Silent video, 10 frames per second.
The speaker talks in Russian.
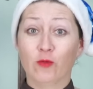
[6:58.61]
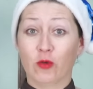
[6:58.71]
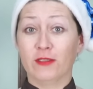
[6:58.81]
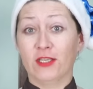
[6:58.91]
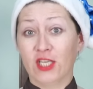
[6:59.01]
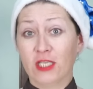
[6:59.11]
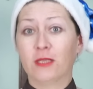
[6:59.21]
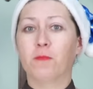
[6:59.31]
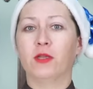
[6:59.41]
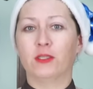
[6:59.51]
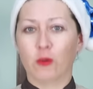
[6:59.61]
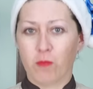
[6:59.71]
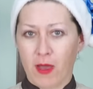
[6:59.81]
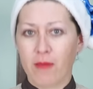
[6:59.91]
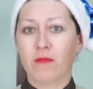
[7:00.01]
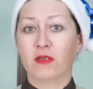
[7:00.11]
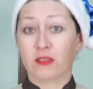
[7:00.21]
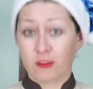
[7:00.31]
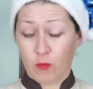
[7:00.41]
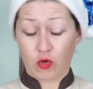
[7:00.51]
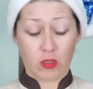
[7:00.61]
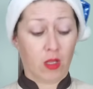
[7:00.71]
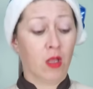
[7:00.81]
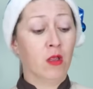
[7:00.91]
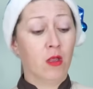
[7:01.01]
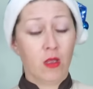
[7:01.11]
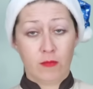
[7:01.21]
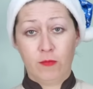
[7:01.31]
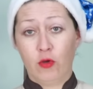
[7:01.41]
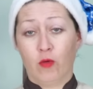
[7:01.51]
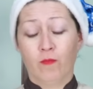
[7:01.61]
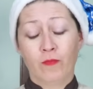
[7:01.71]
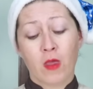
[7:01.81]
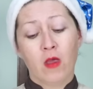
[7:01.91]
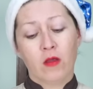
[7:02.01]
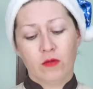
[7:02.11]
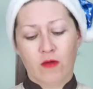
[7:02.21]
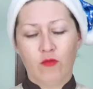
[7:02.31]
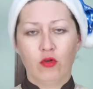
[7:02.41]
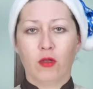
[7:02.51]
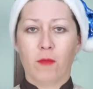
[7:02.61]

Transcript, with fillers: Ну а сейчас приступаем к сборке. Берем довольно